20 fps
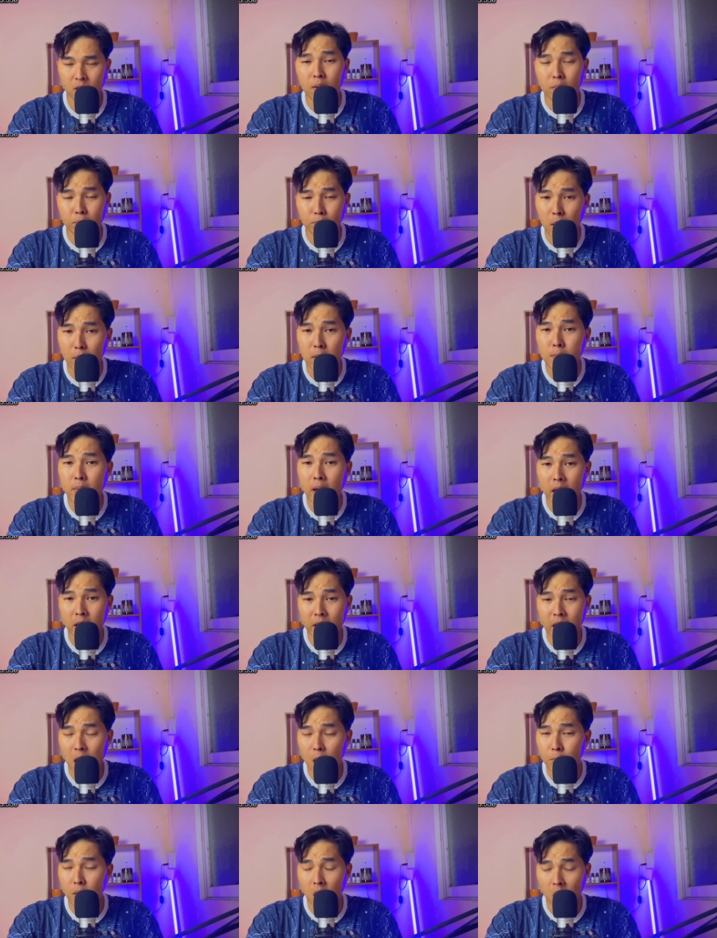mà mấy bạn
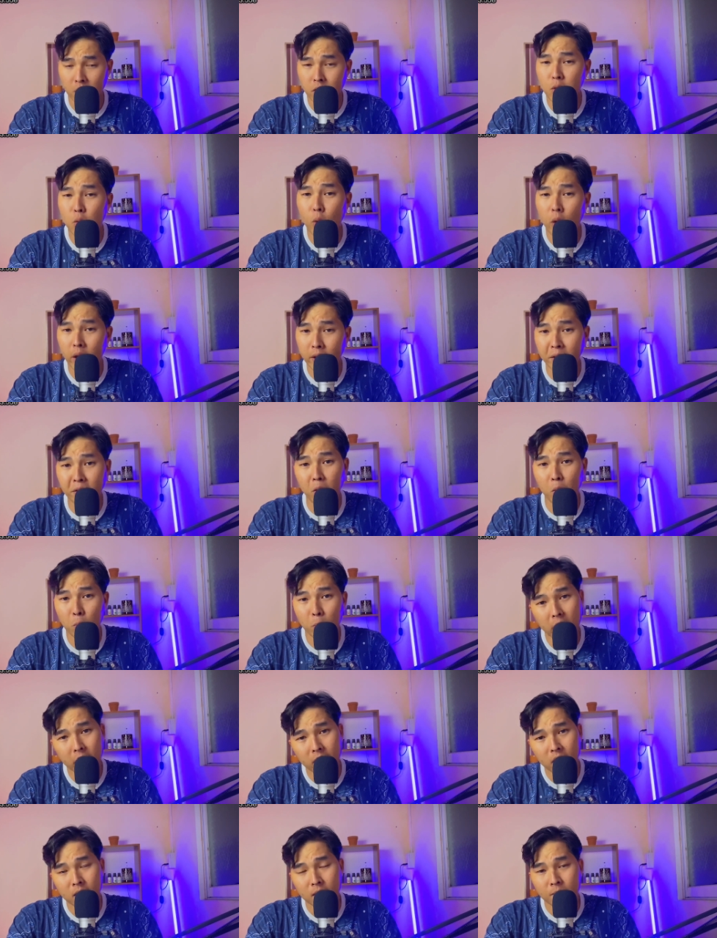nào mà ở dưới quê thì cũng
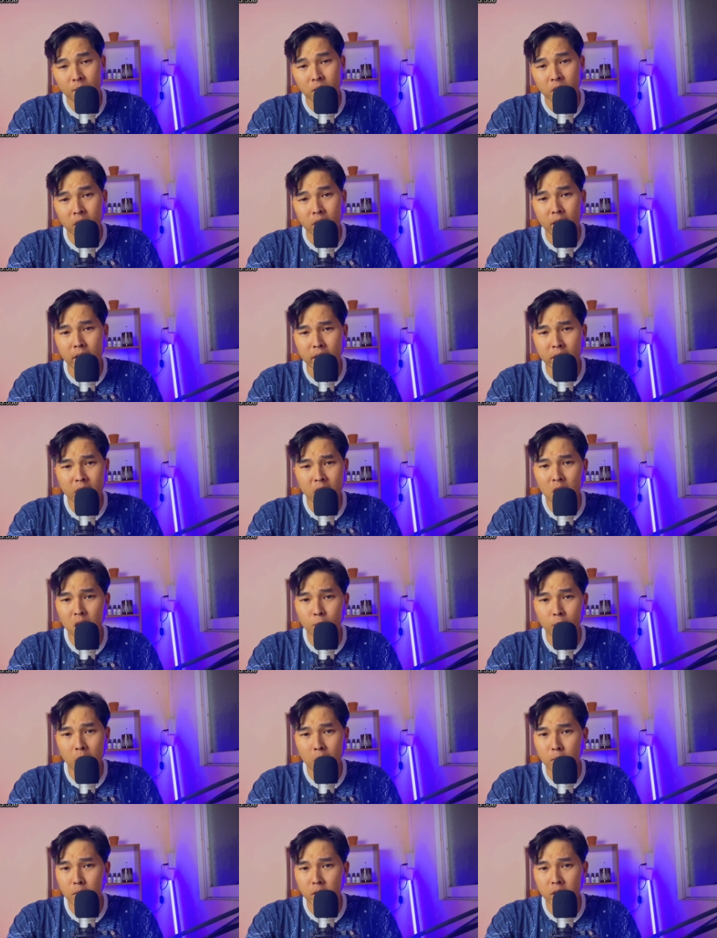biết á là 9 giờ
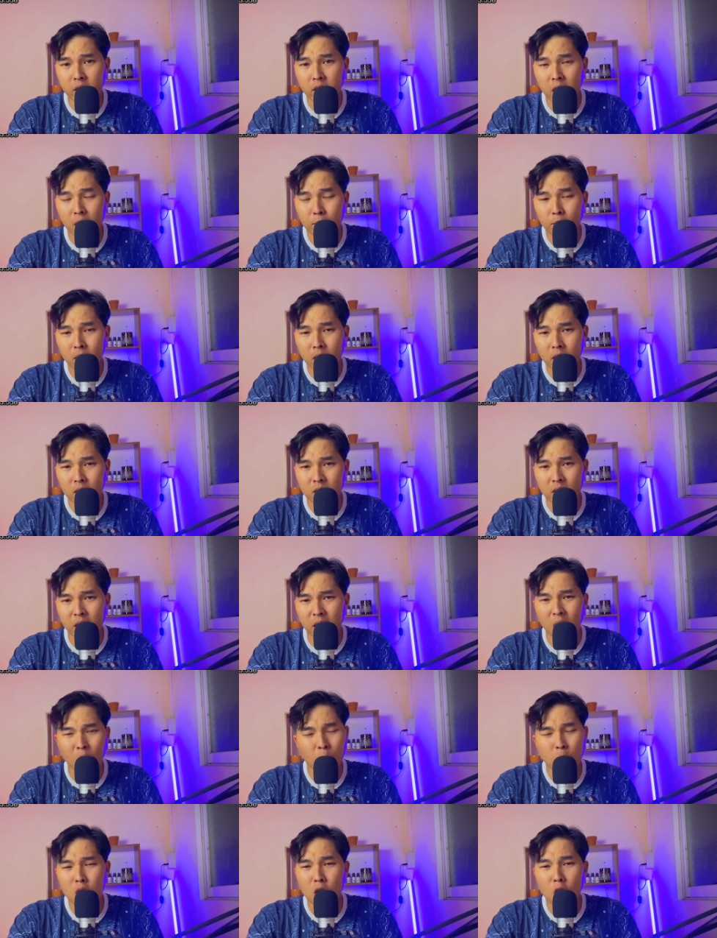mấy 10 giờ đêm á thì
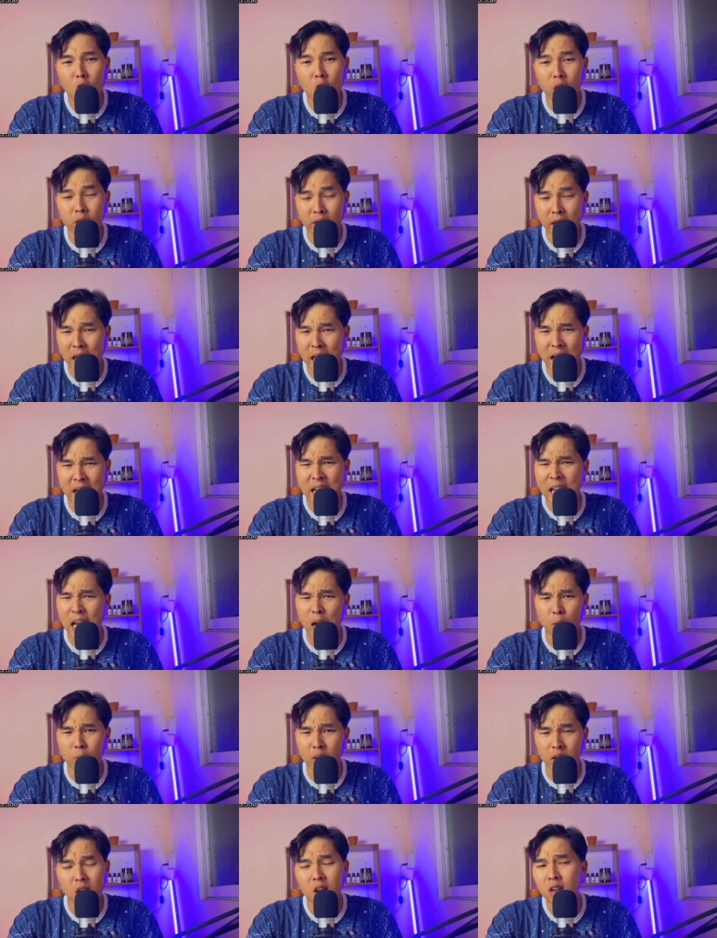không có còn nhà nào
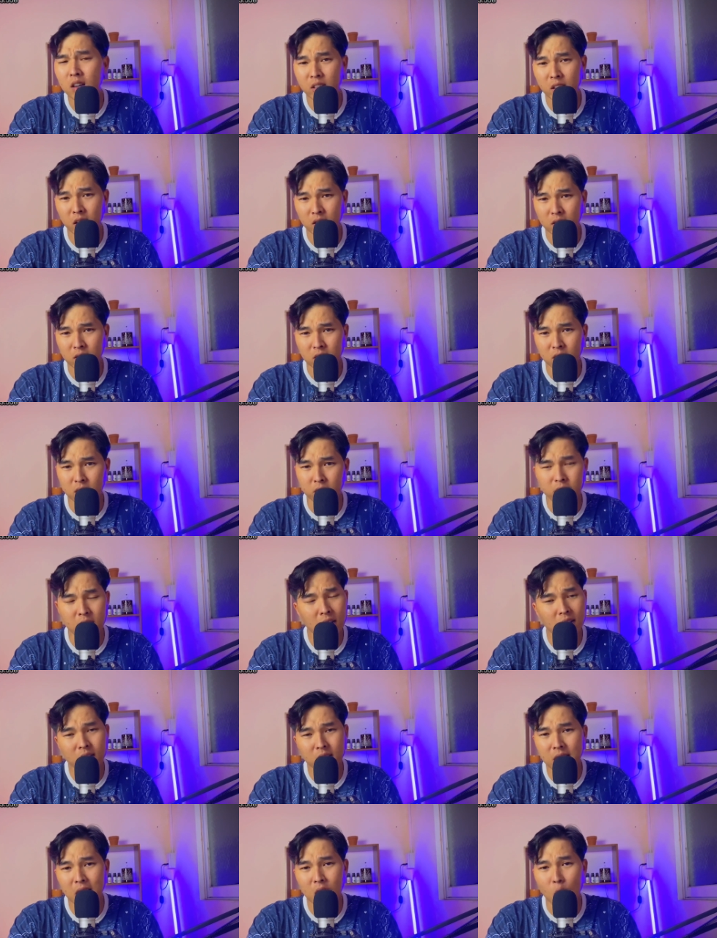mà thức hết trơn người dân
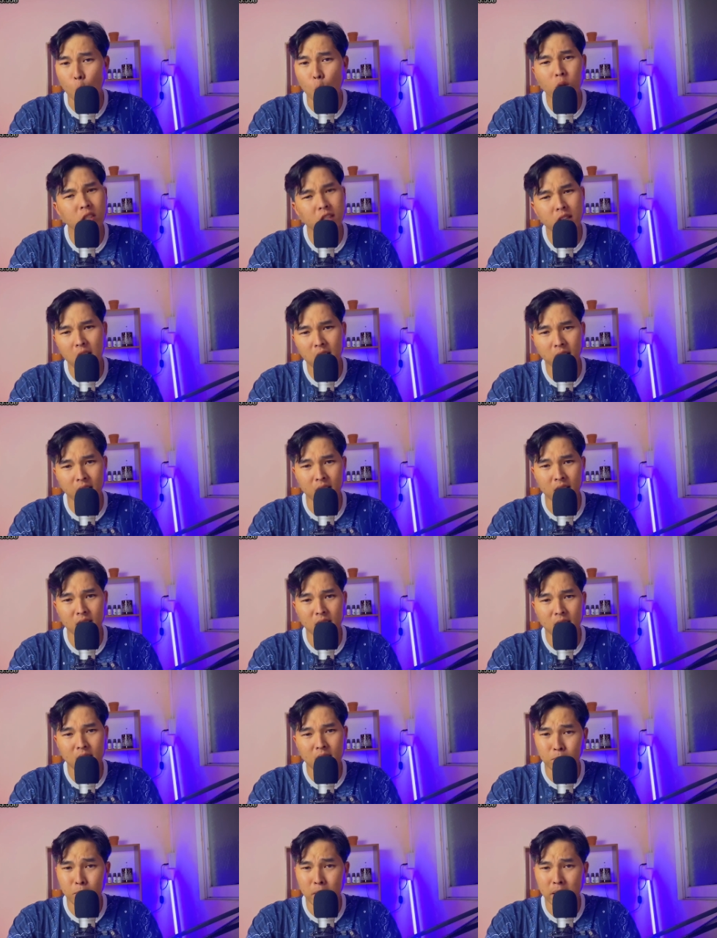người ta ngủ hết trơn à
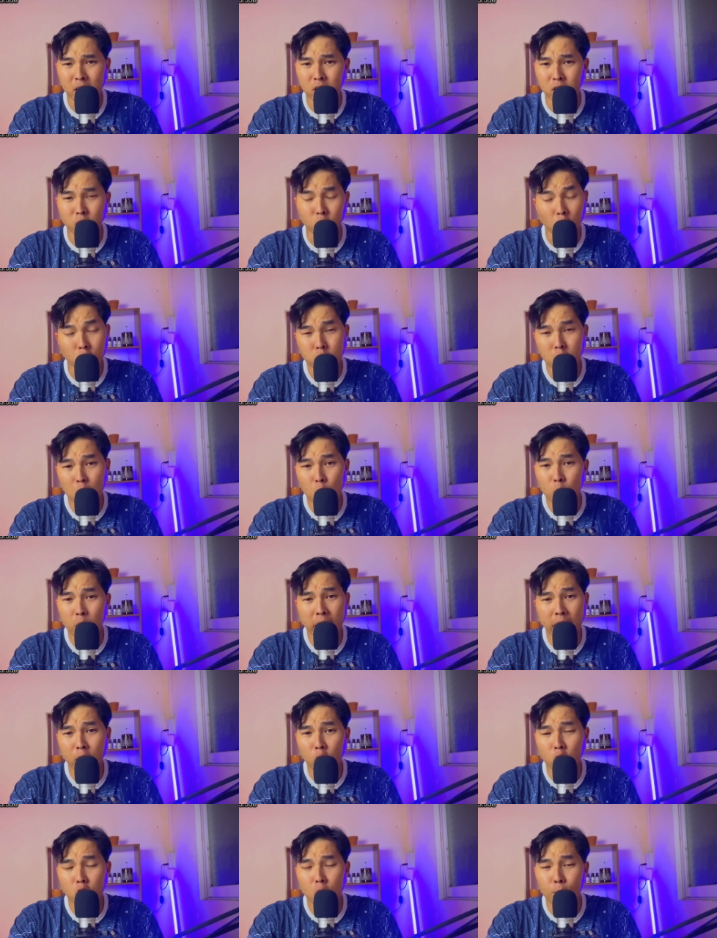mà đường nhỏ xíu
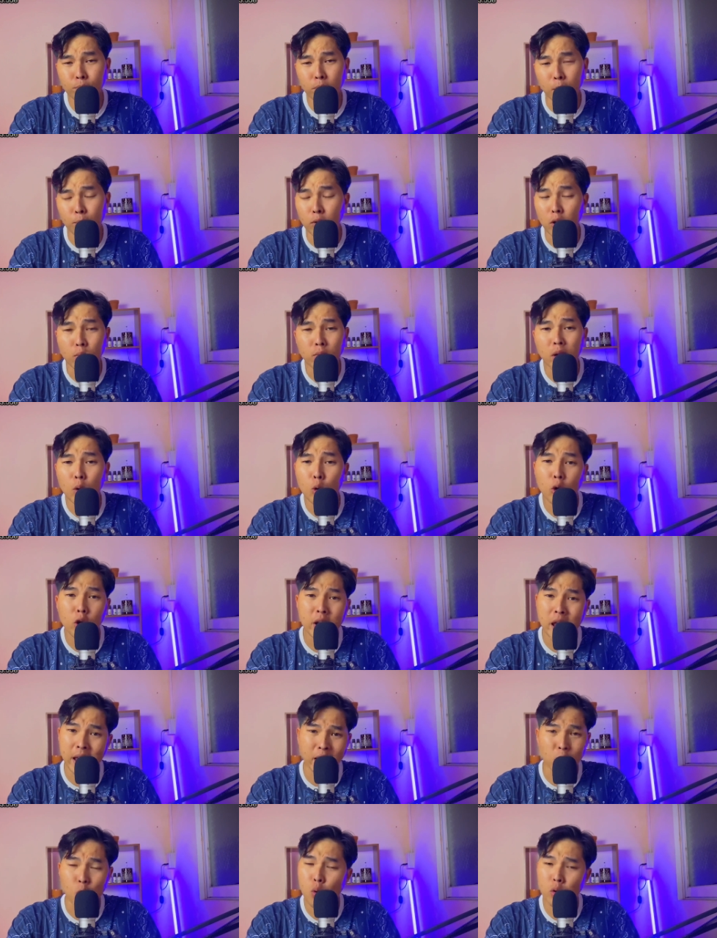cây cối um tùm cũng đâu có
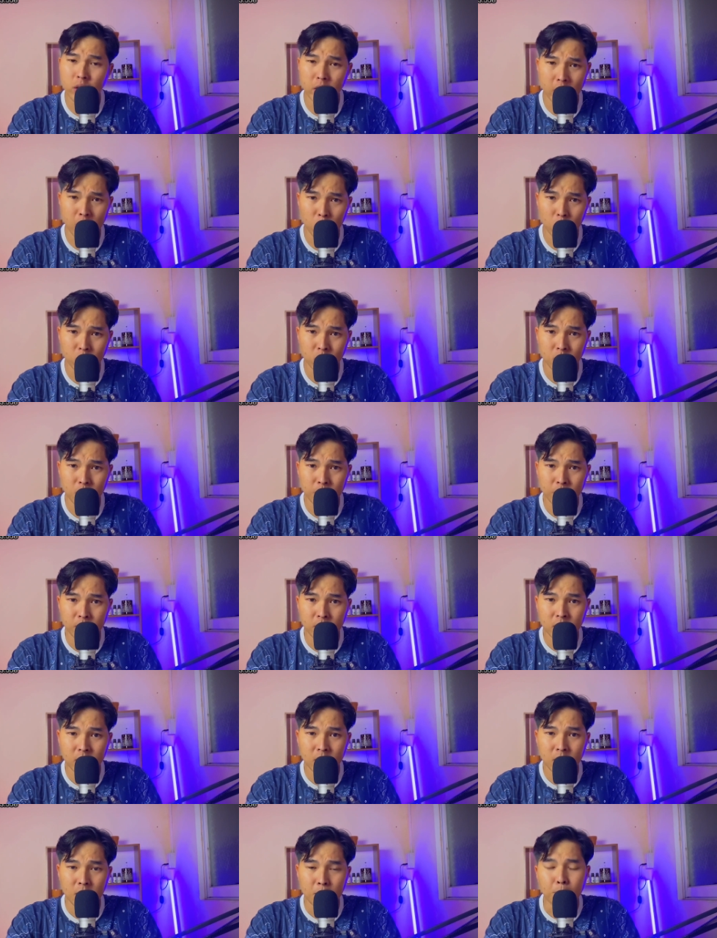đèn đuốc gì đâu
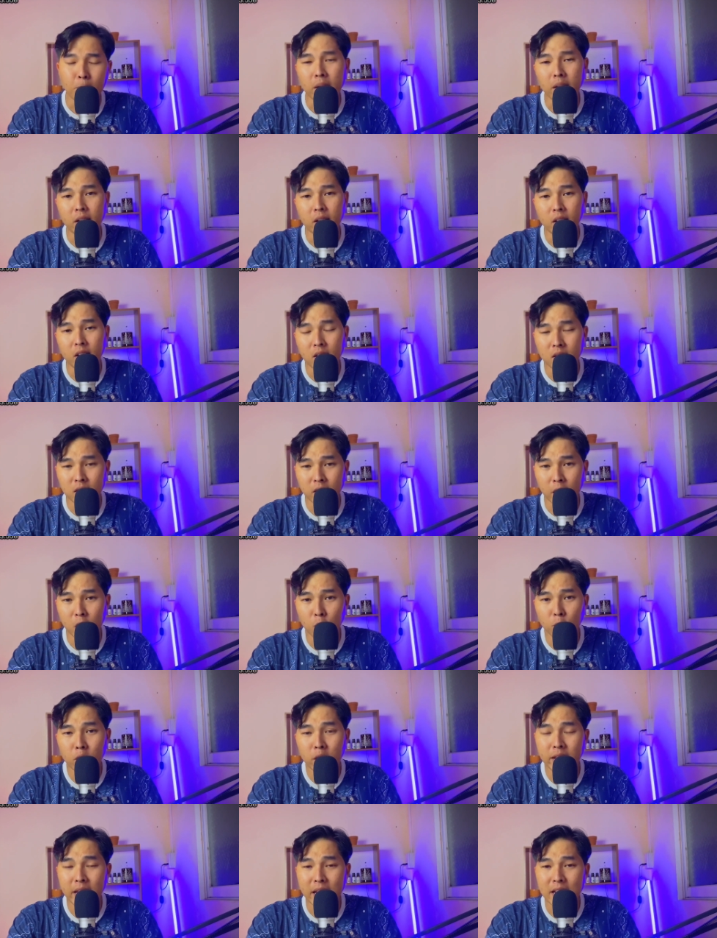mình à, thì lúc
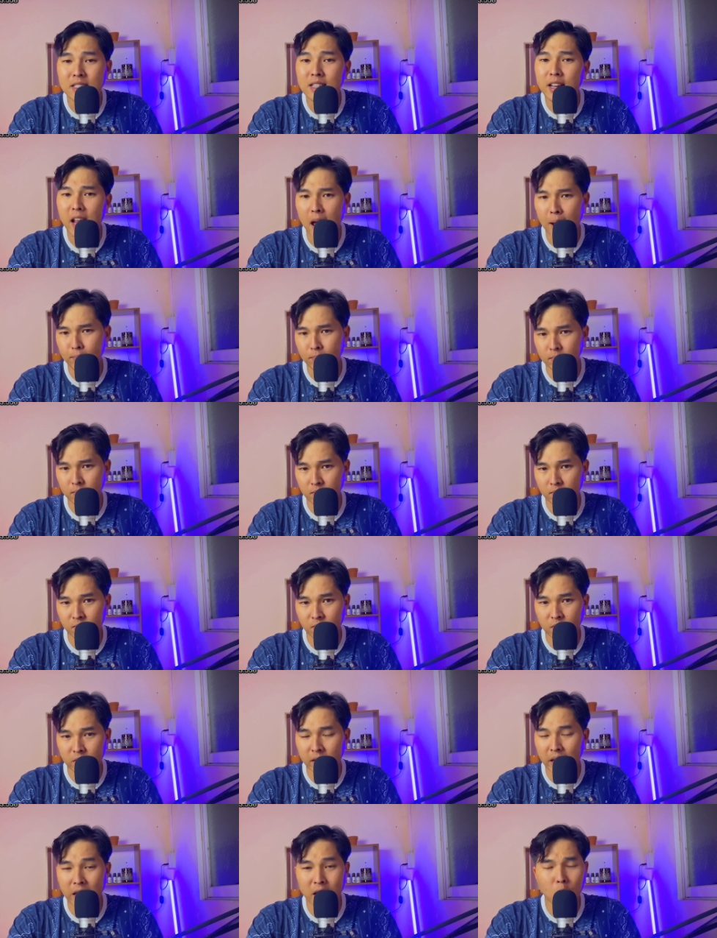đó chạy xe đạp
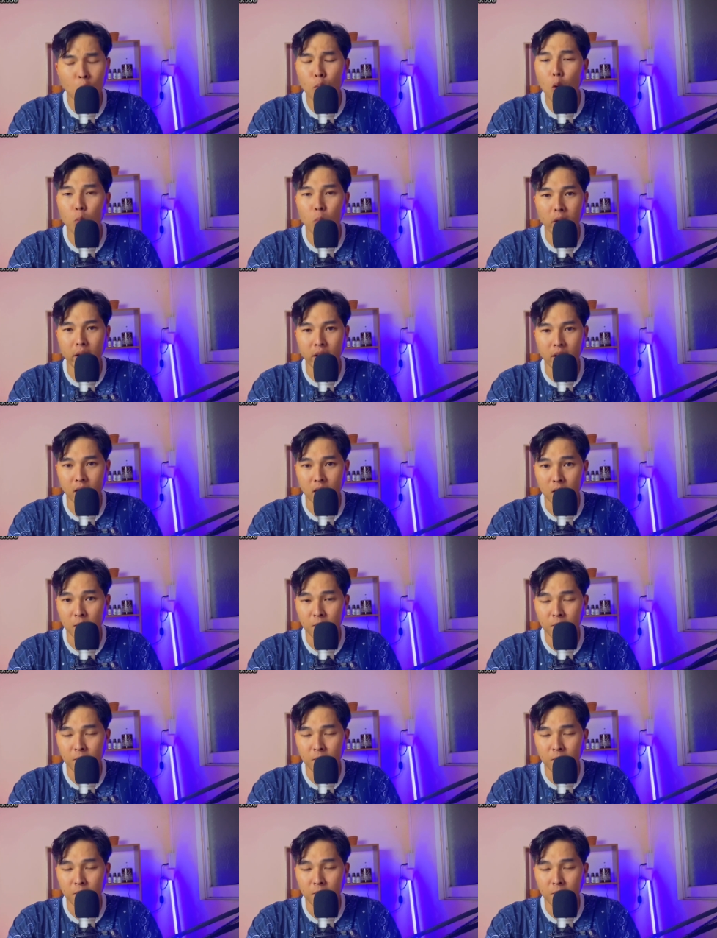chạy có một mình à